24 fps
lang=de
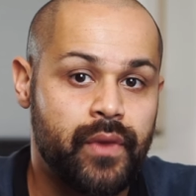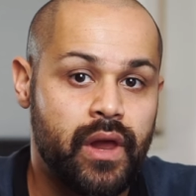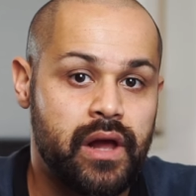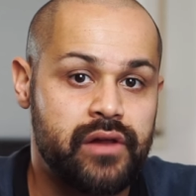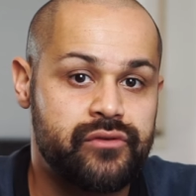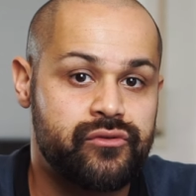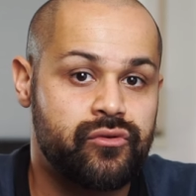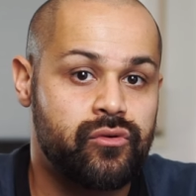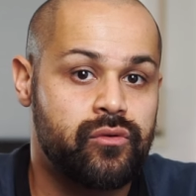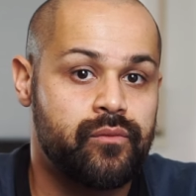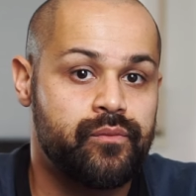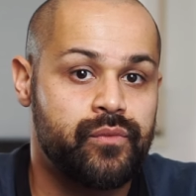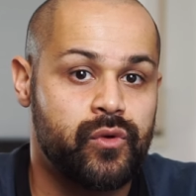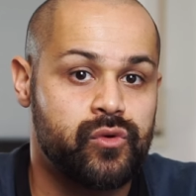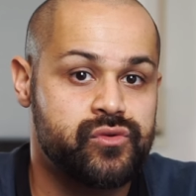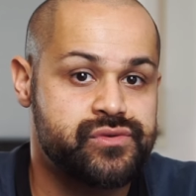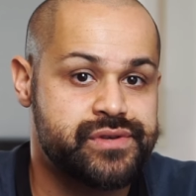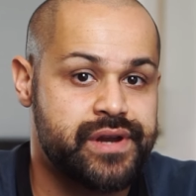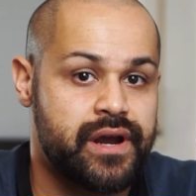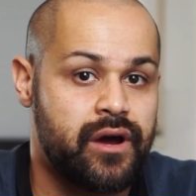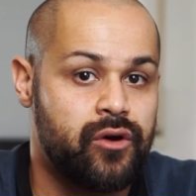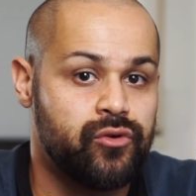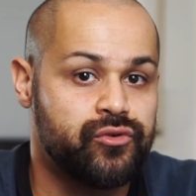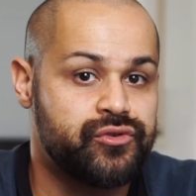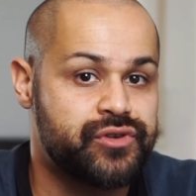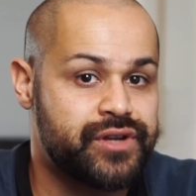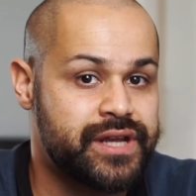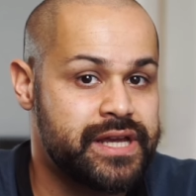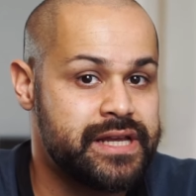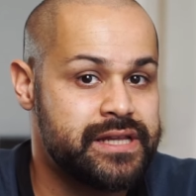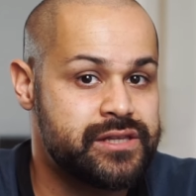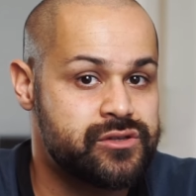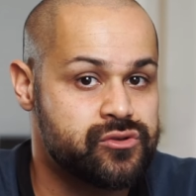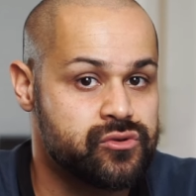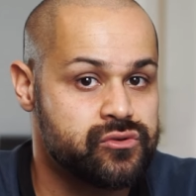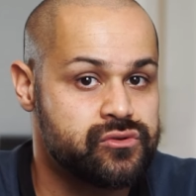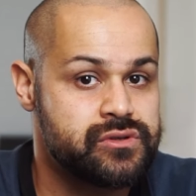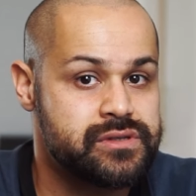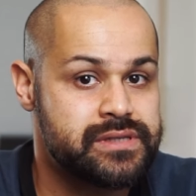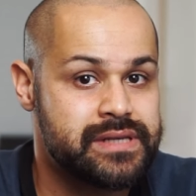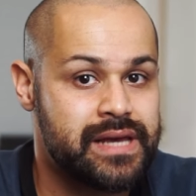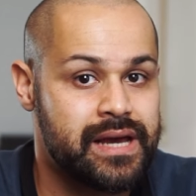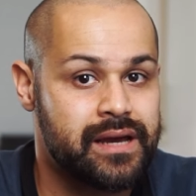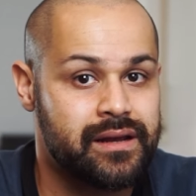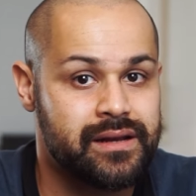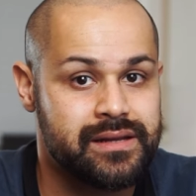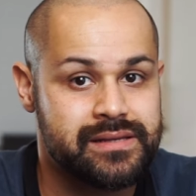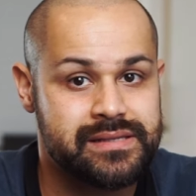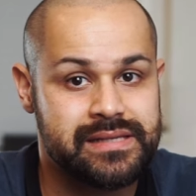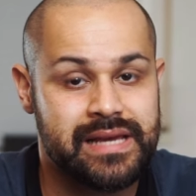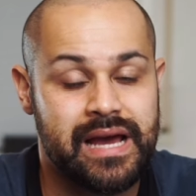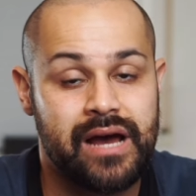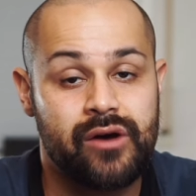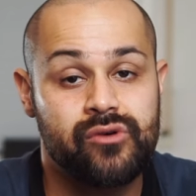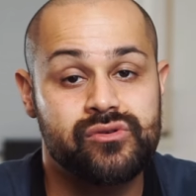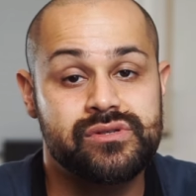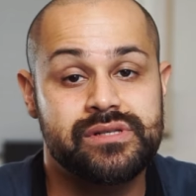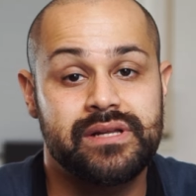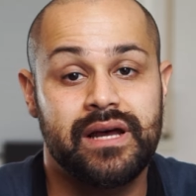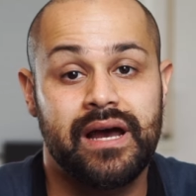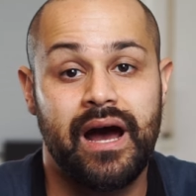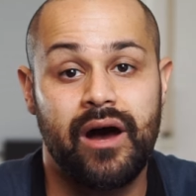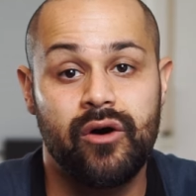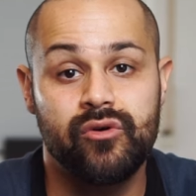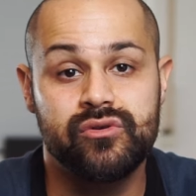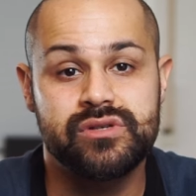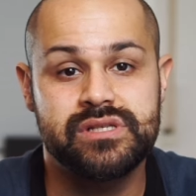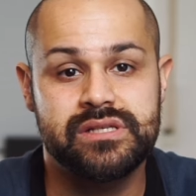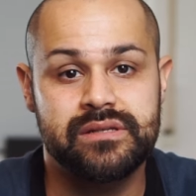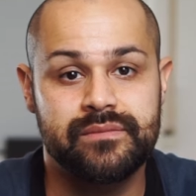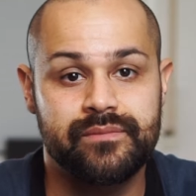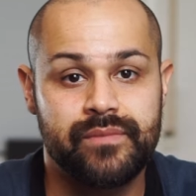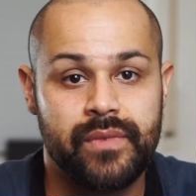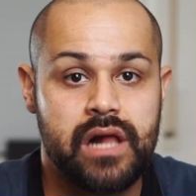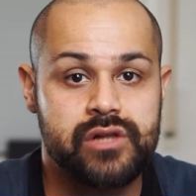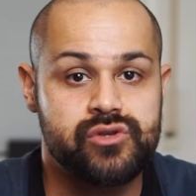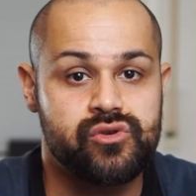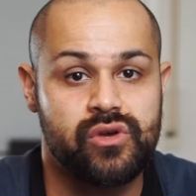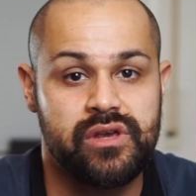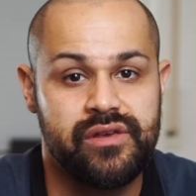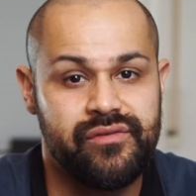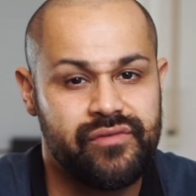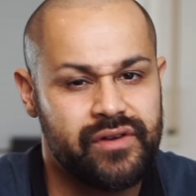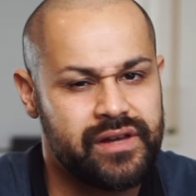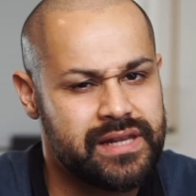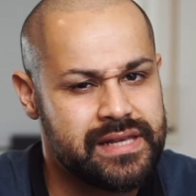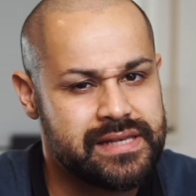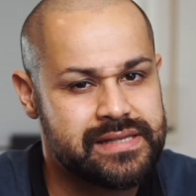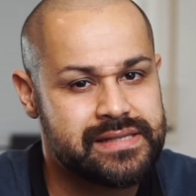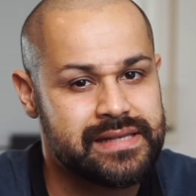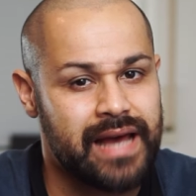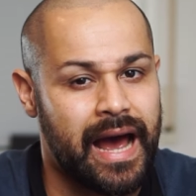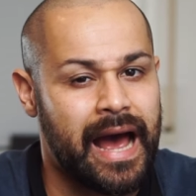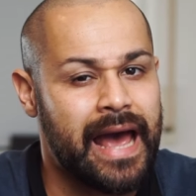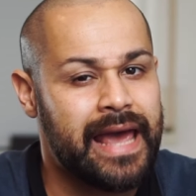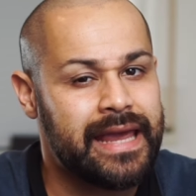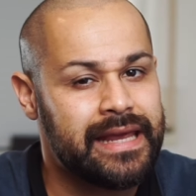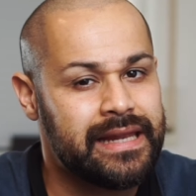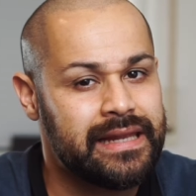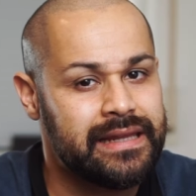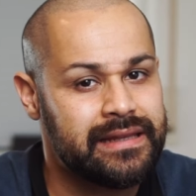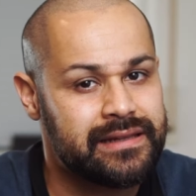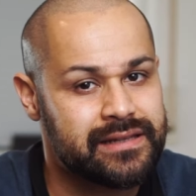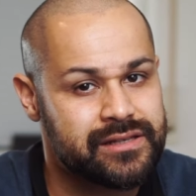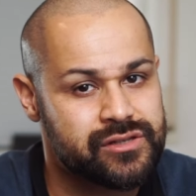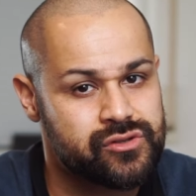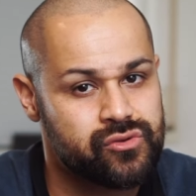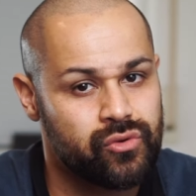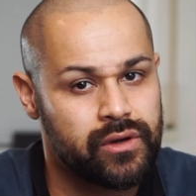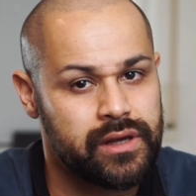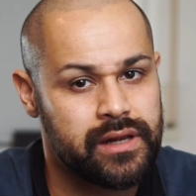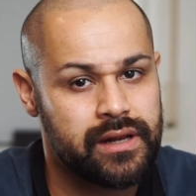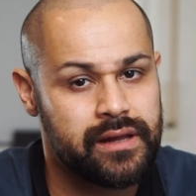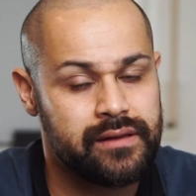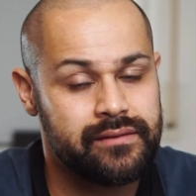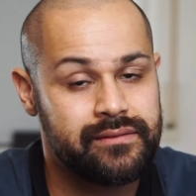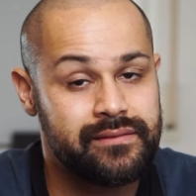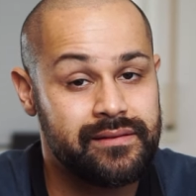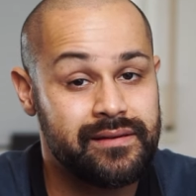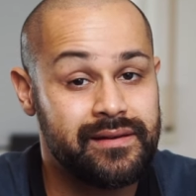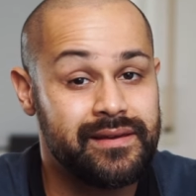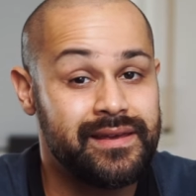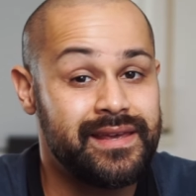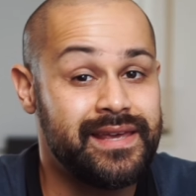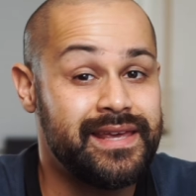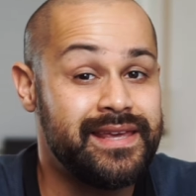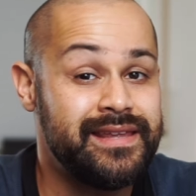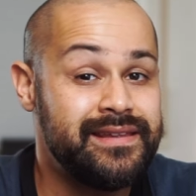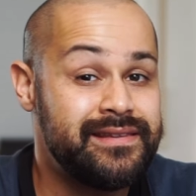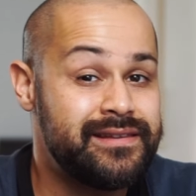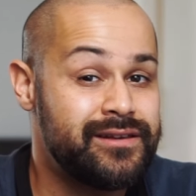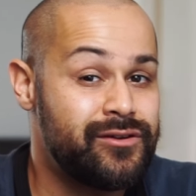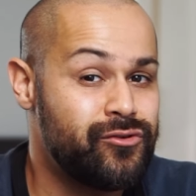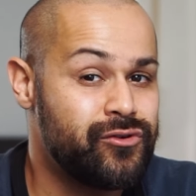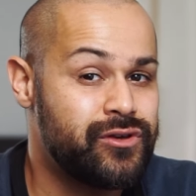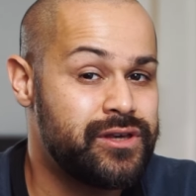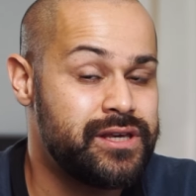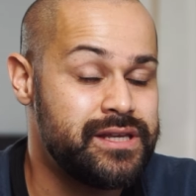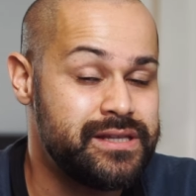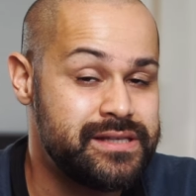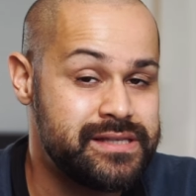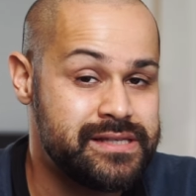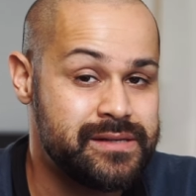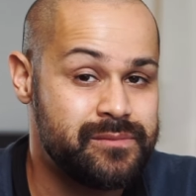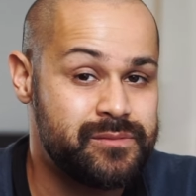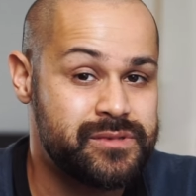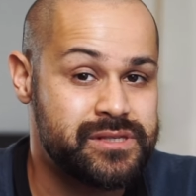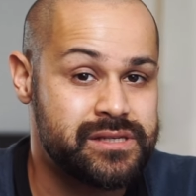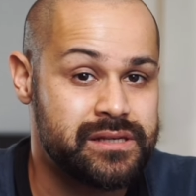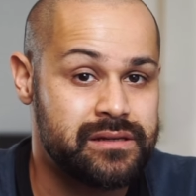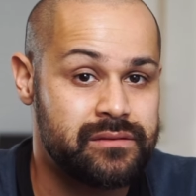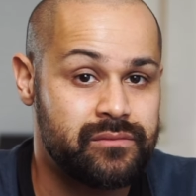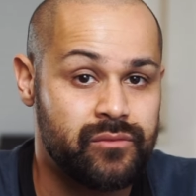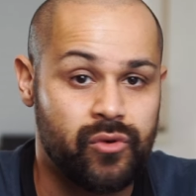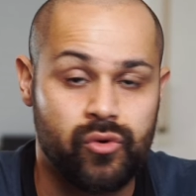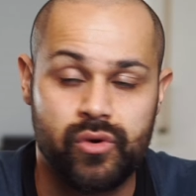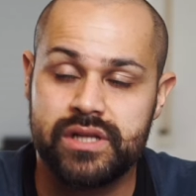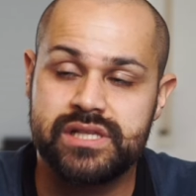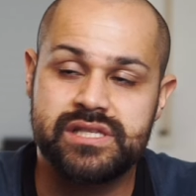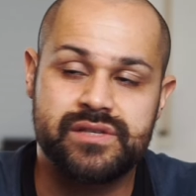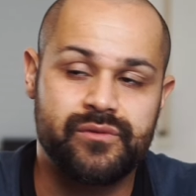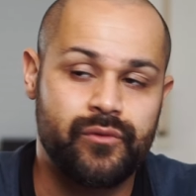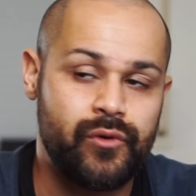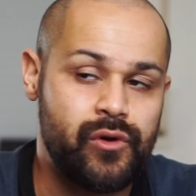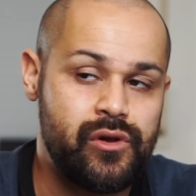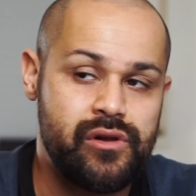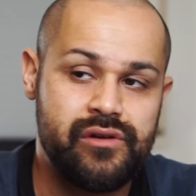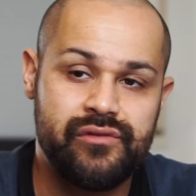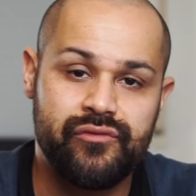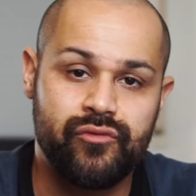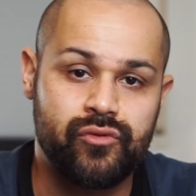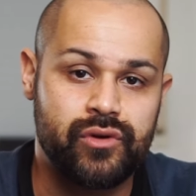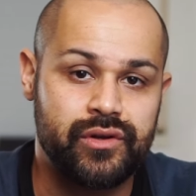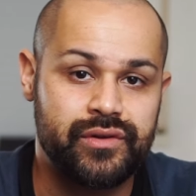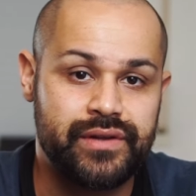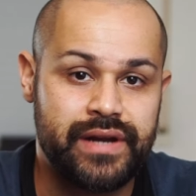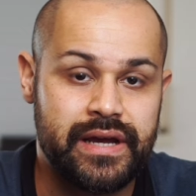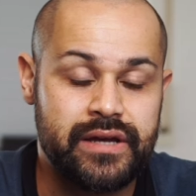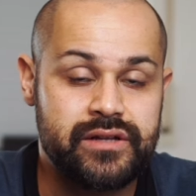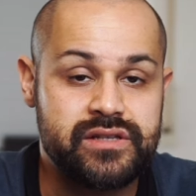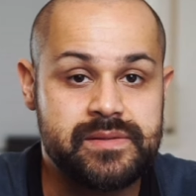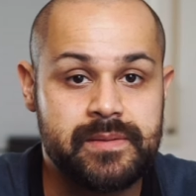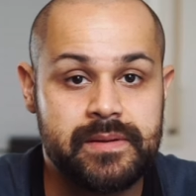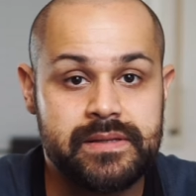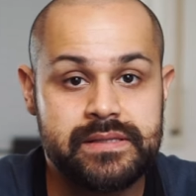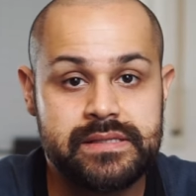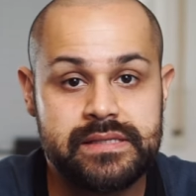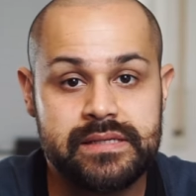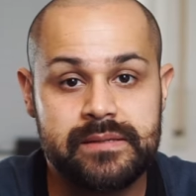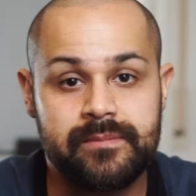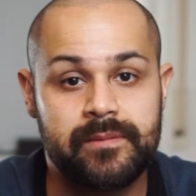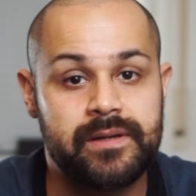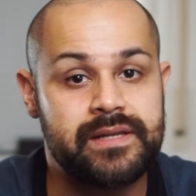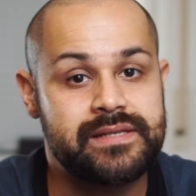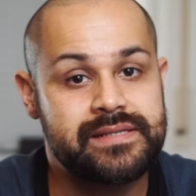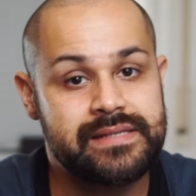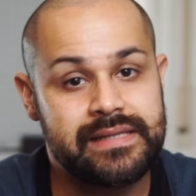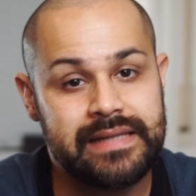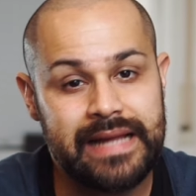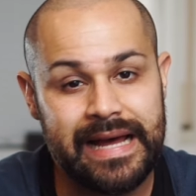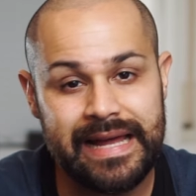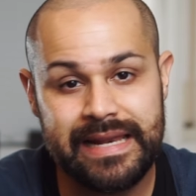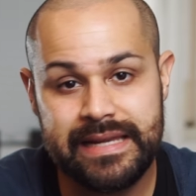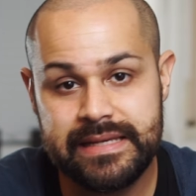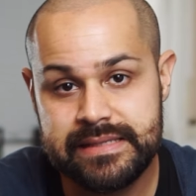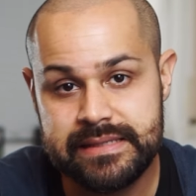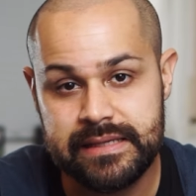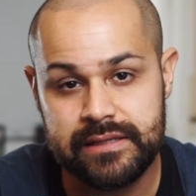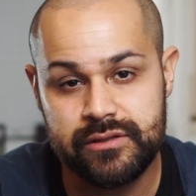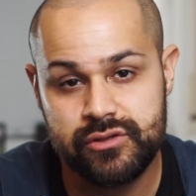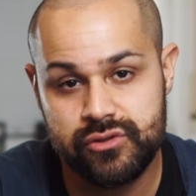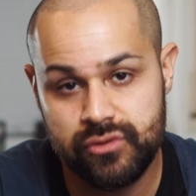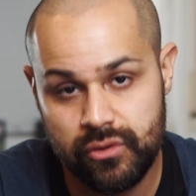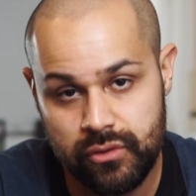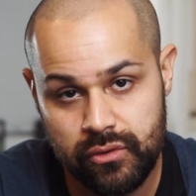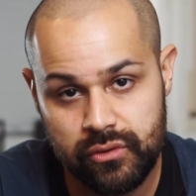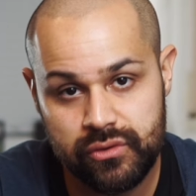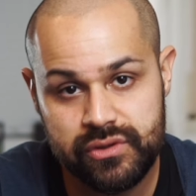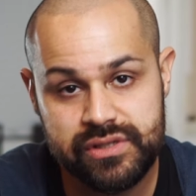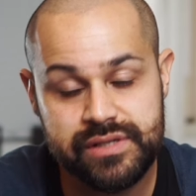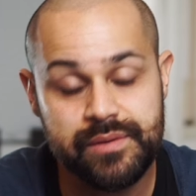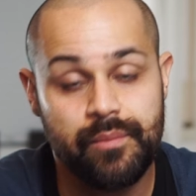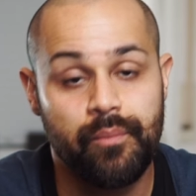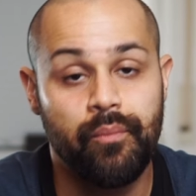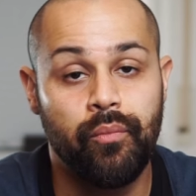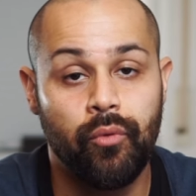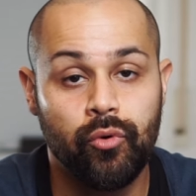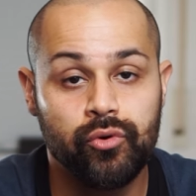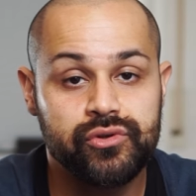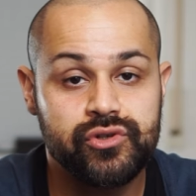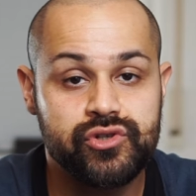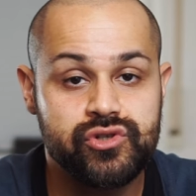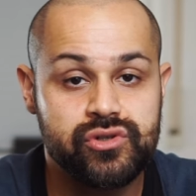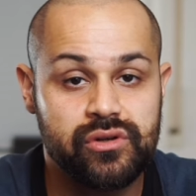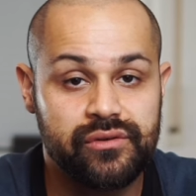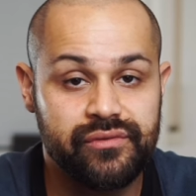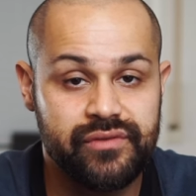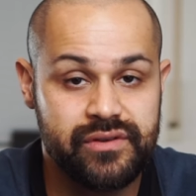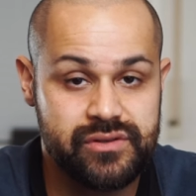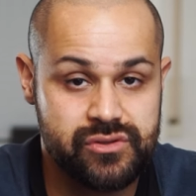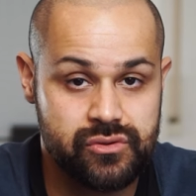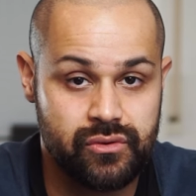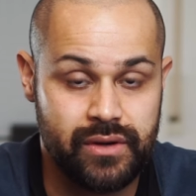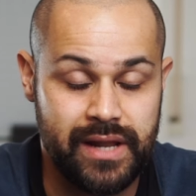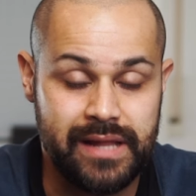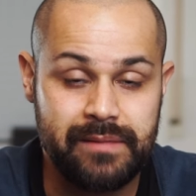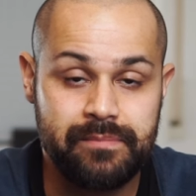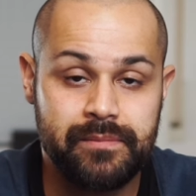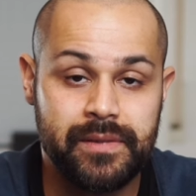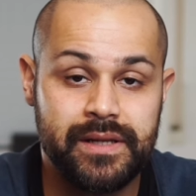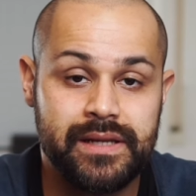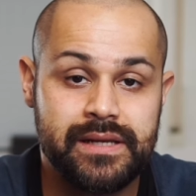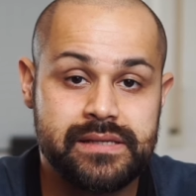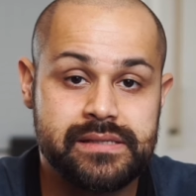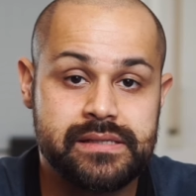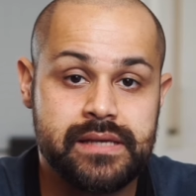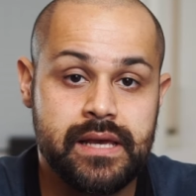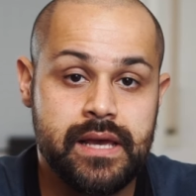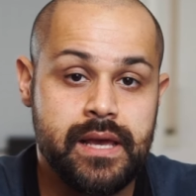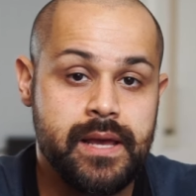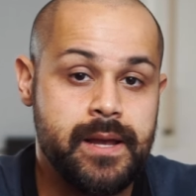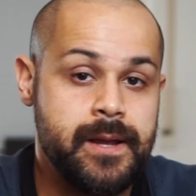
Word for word: Also unsere Haut trägt sozusagen das Chaos nach außen. Also Ivan ist eigentlich das sogenannte Interleukin 17 oder 12 oder 23, weil es sind alles Entzündungsbotenstoffe, so nennt man das,